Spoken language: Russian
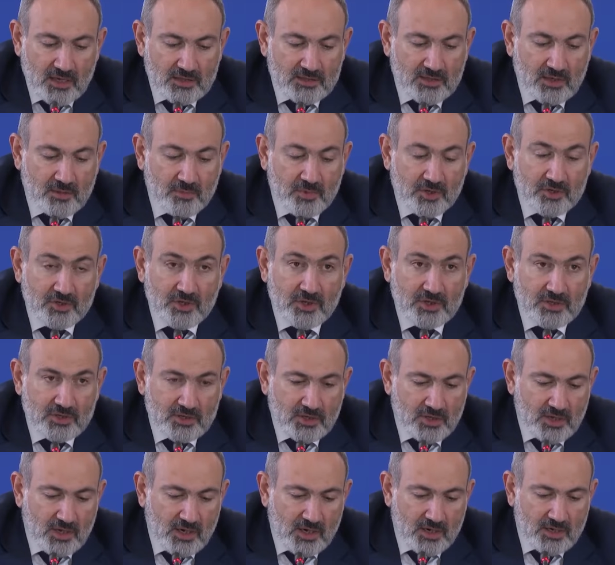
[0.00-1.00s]

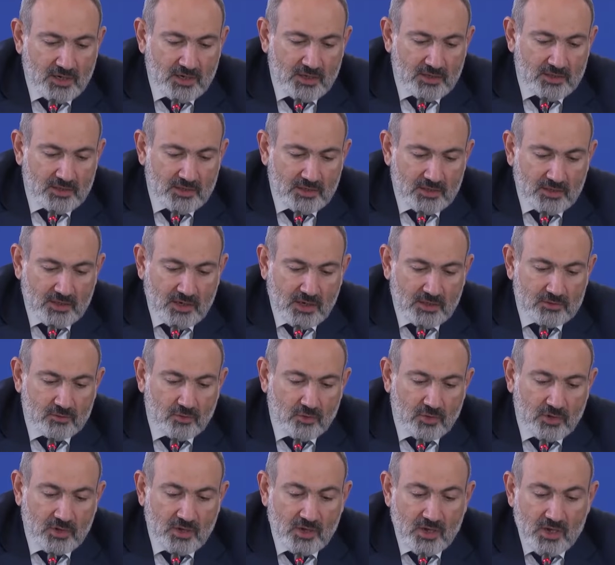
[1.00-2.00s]
азербайджанской агрессией,
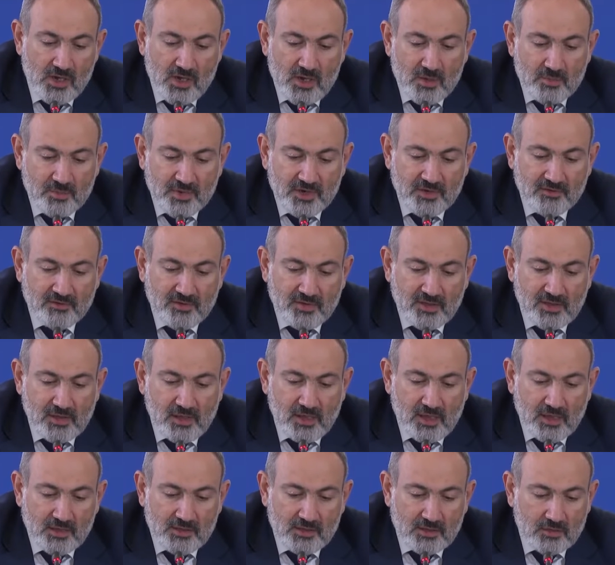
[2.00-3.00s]
которая
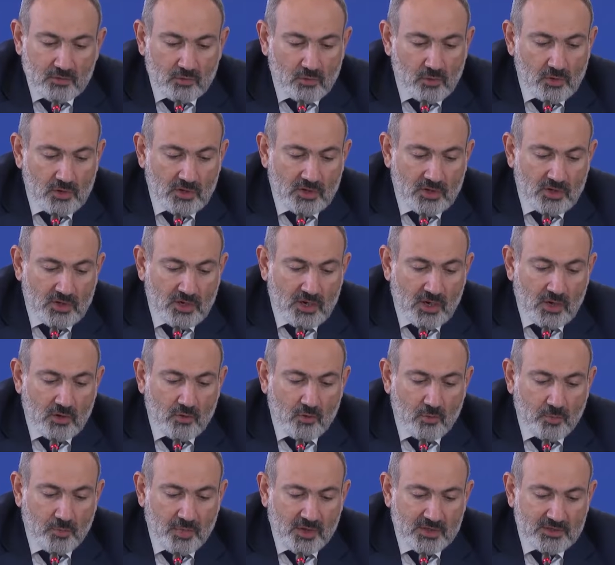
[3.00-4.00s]
привела не только к
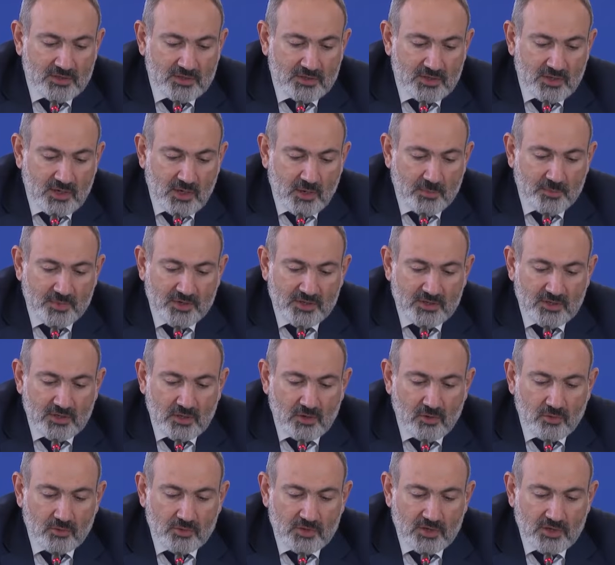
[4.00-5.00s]
оккупации
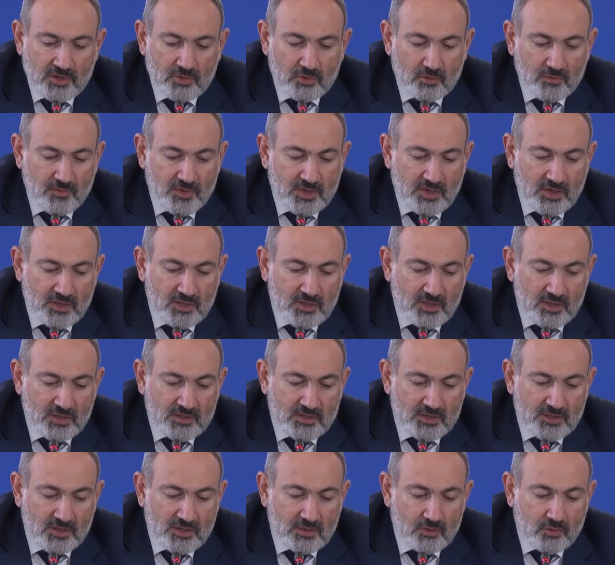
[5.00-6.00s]
определенных
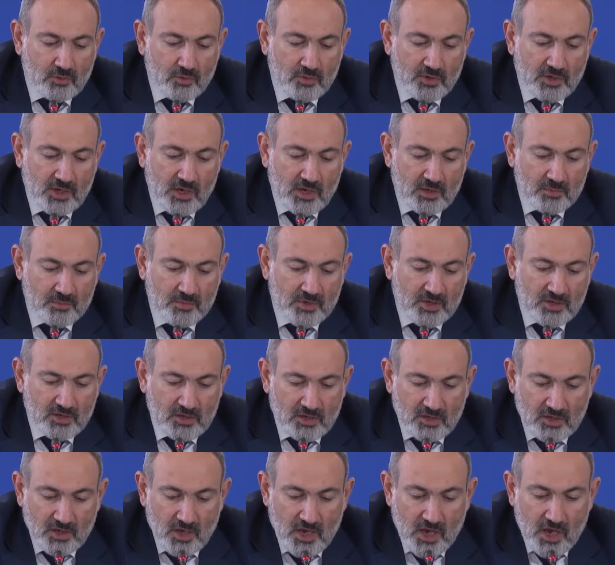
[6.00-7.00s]
суверенных территорий
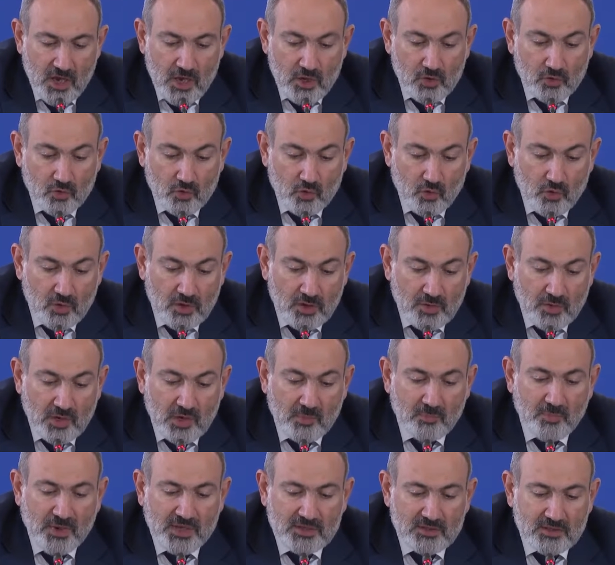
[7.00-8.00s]
Армении, но и к
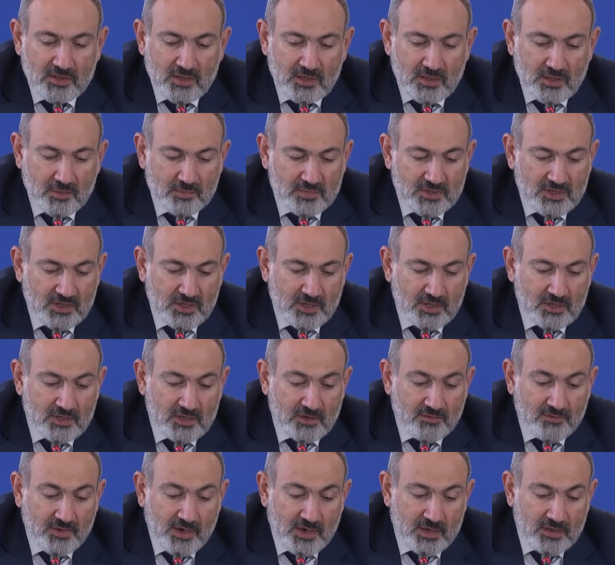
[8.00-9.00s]
потерям
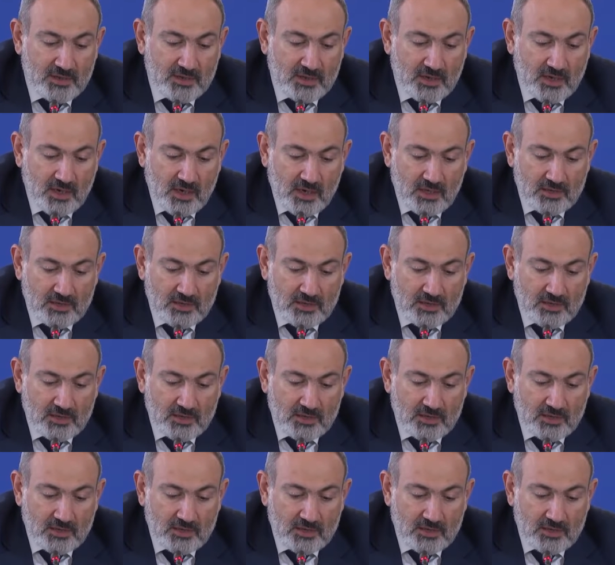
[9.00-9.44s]
среди военных,